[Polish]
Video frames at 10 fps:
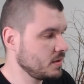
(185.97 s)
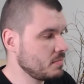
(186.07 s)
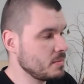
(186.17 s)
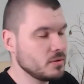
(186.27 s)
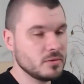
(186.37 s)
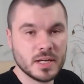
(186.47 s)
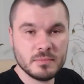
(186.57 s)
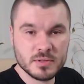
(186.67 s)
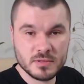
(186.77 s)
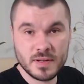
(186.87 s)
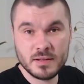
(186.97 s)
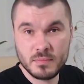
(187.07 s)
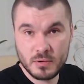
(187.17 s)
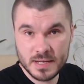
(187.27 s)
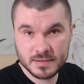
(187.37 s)
e, mamy tutaj mocowanie
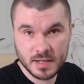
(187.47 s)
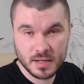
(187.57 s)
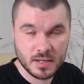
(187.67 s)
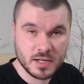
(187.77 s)
Bowensa,